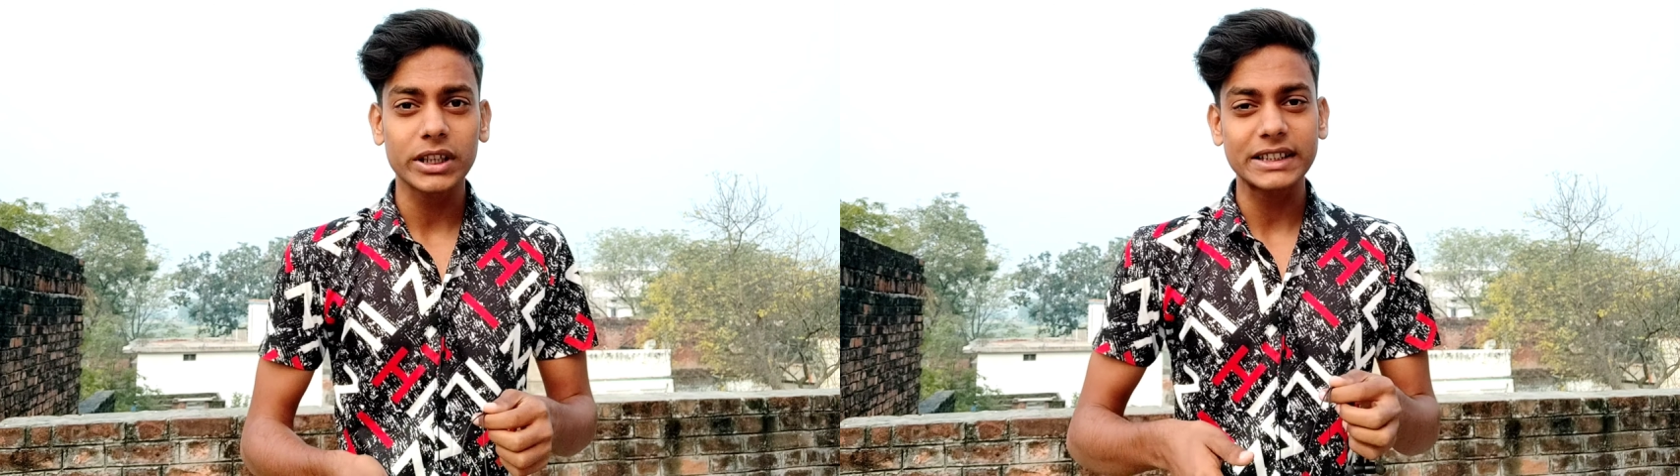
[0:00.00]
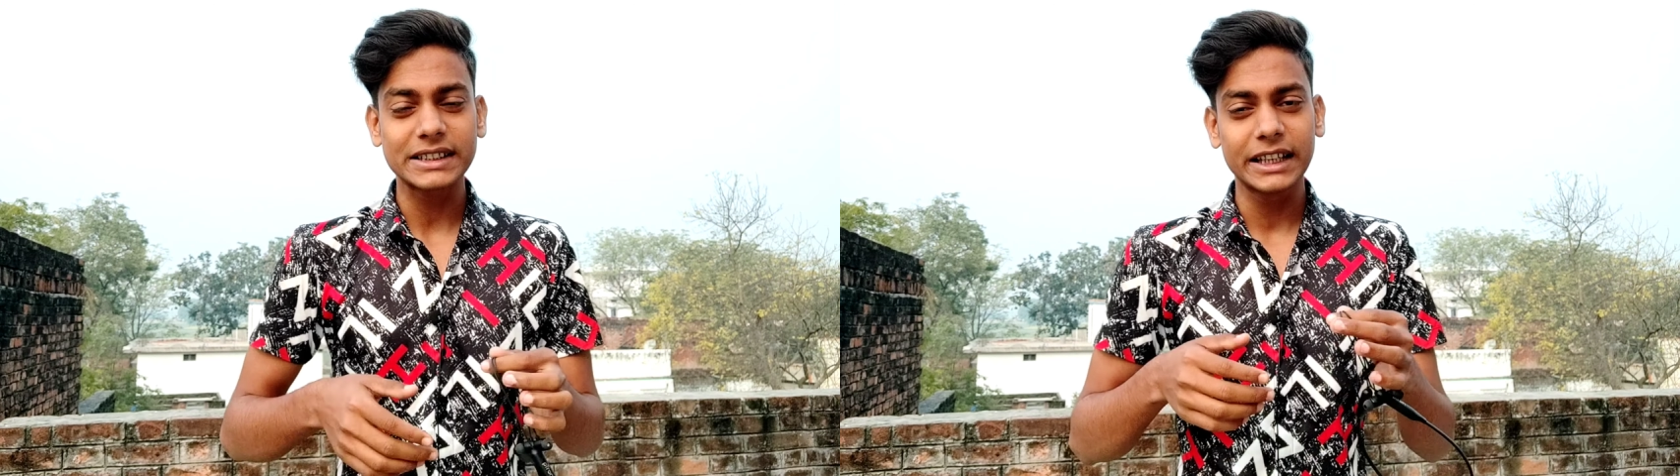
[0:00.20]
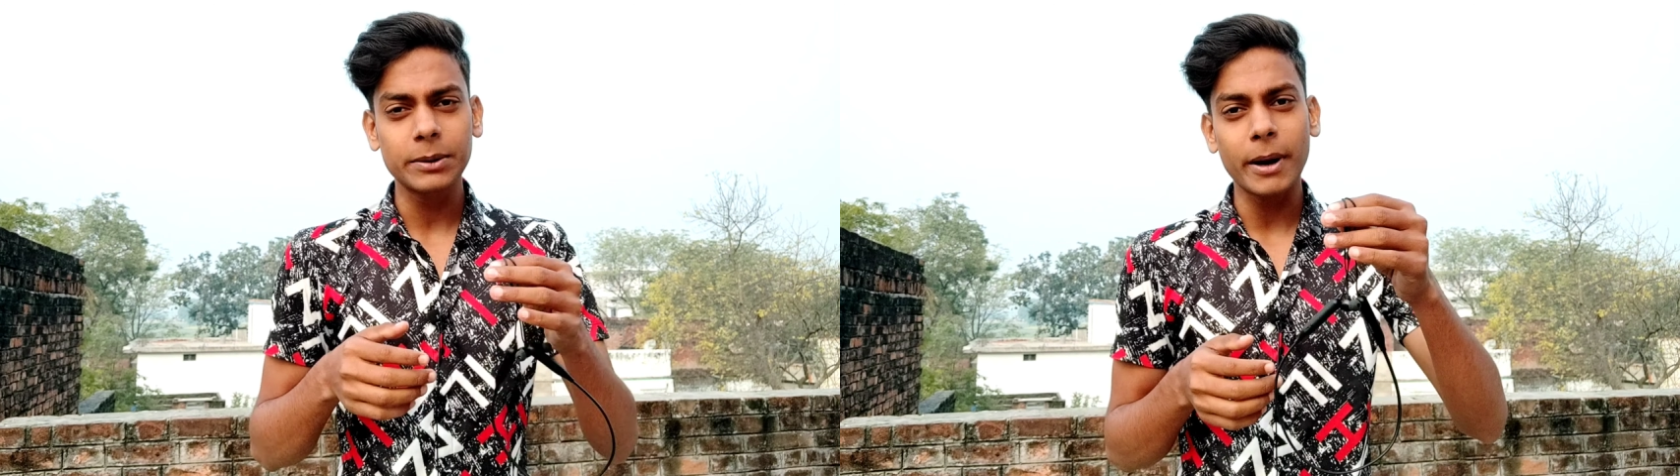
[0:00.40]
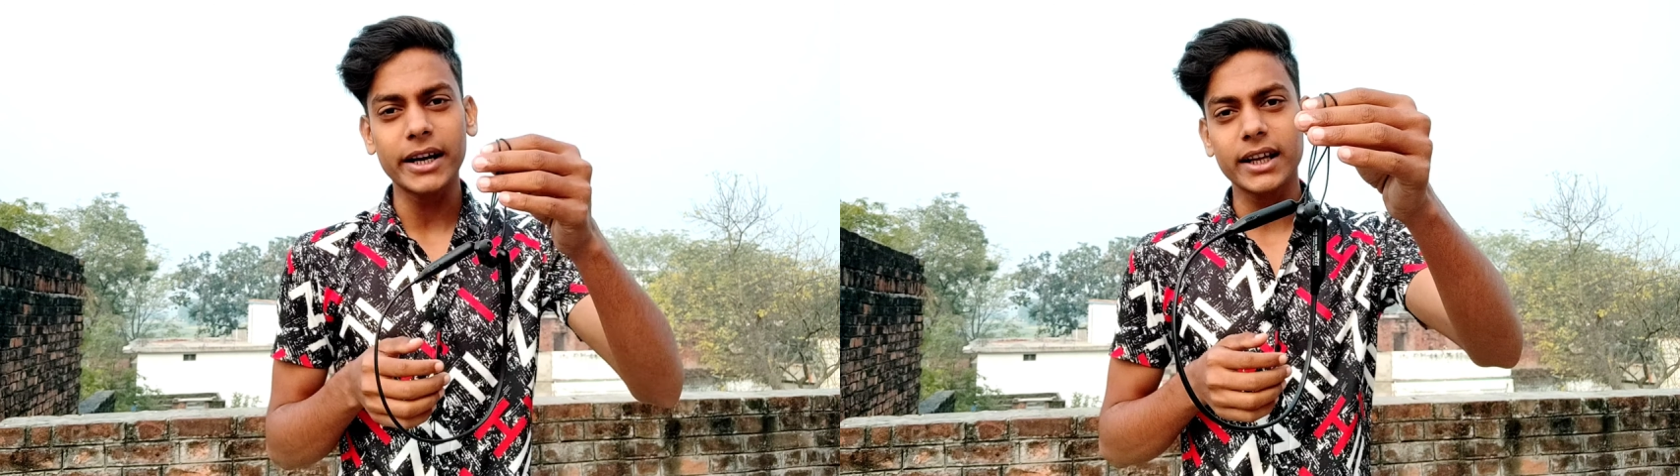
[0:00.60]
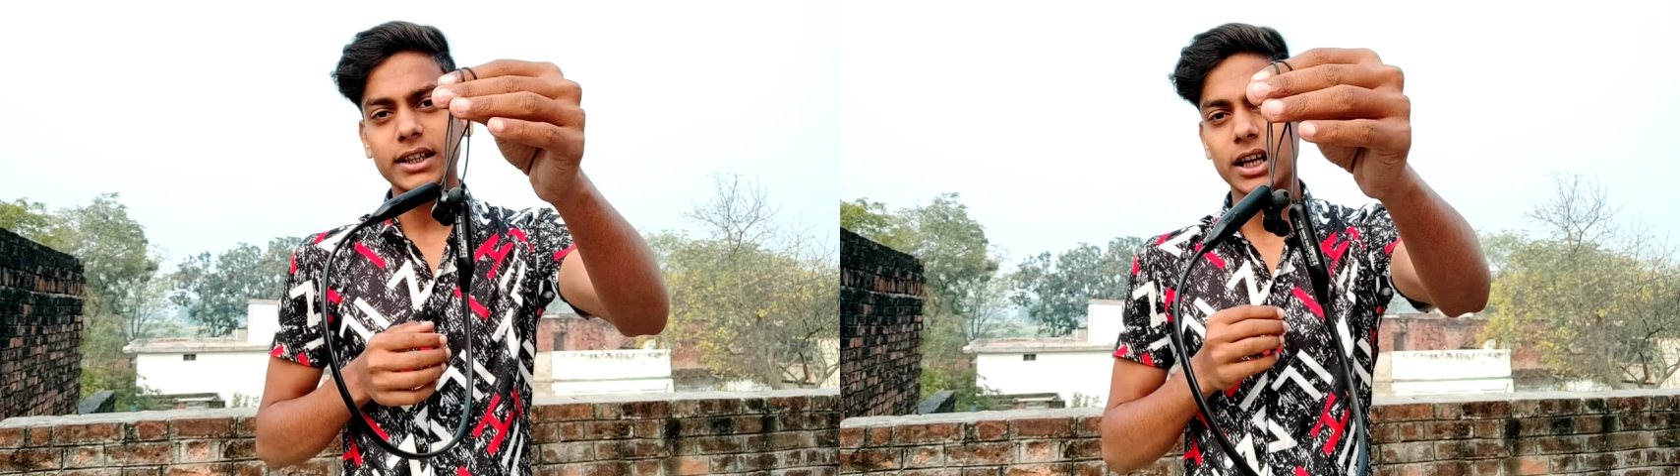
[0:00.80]
कि स्निक
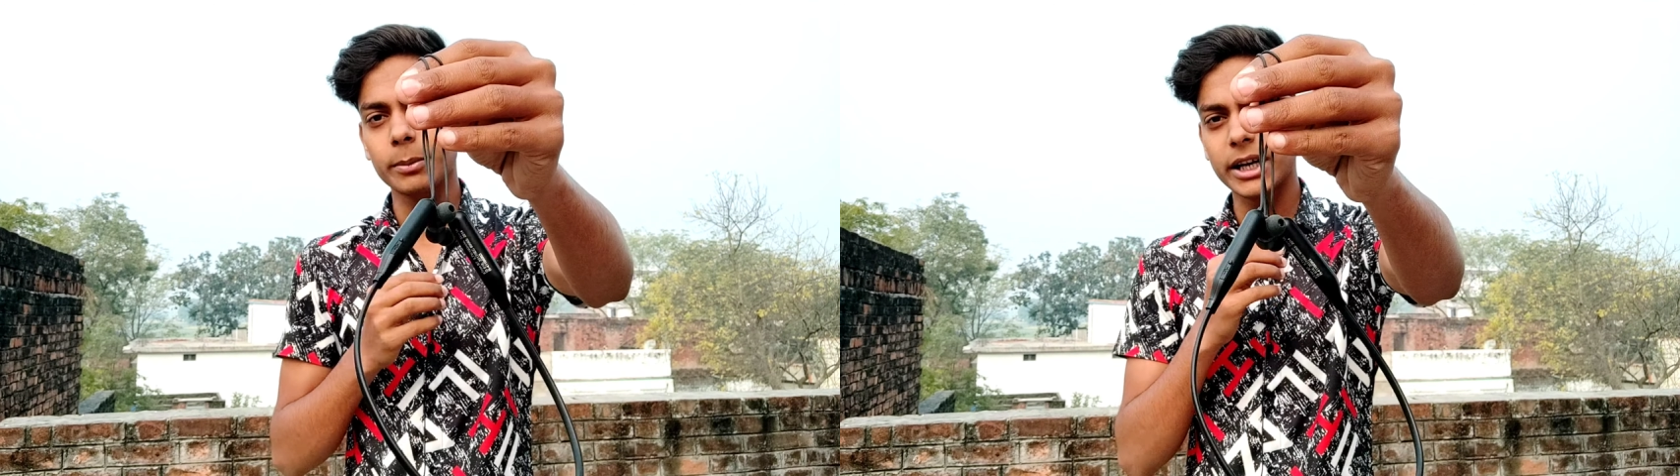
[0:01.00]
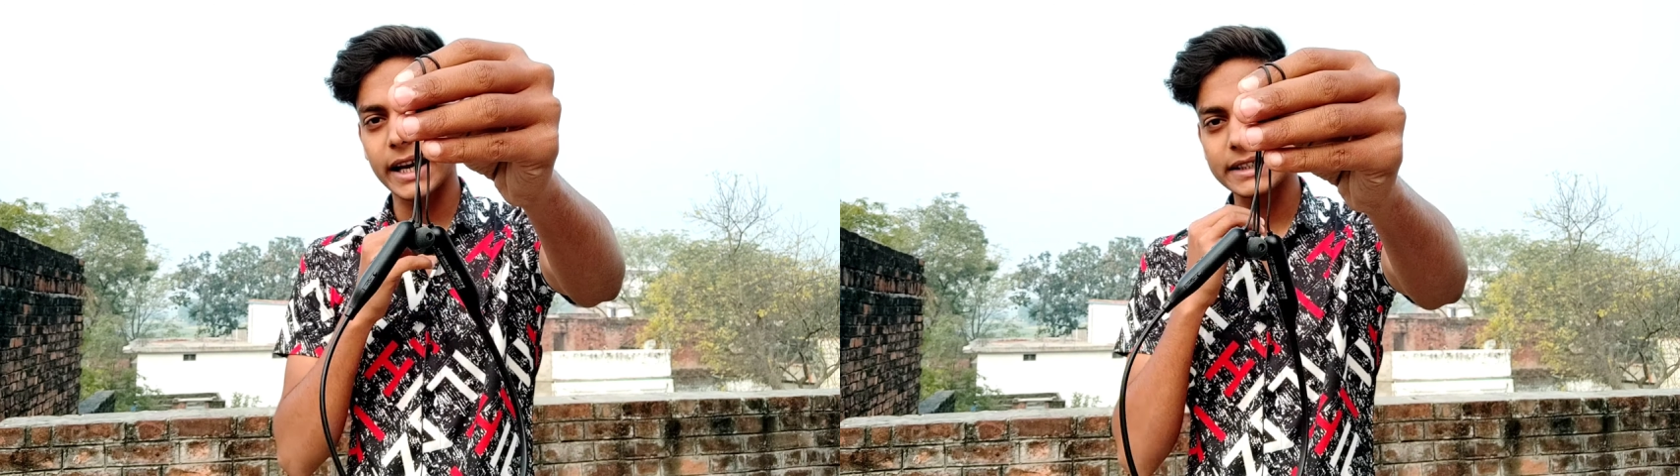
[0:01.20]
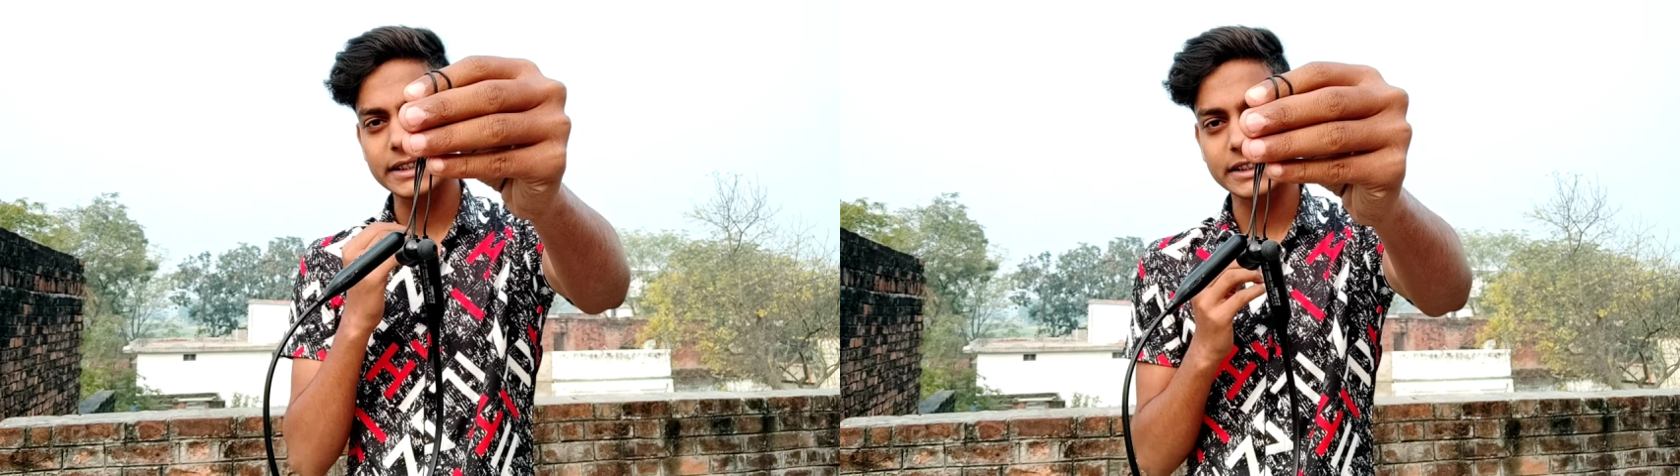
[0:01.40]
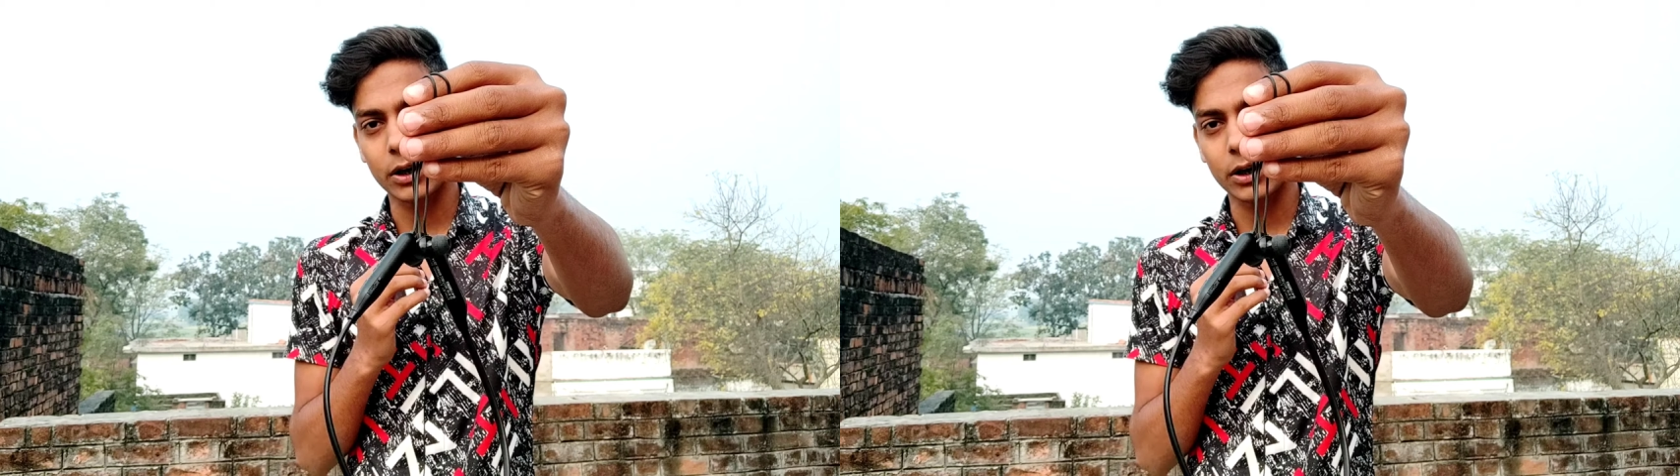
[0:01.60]
बैंड के अंदर हमें कैसी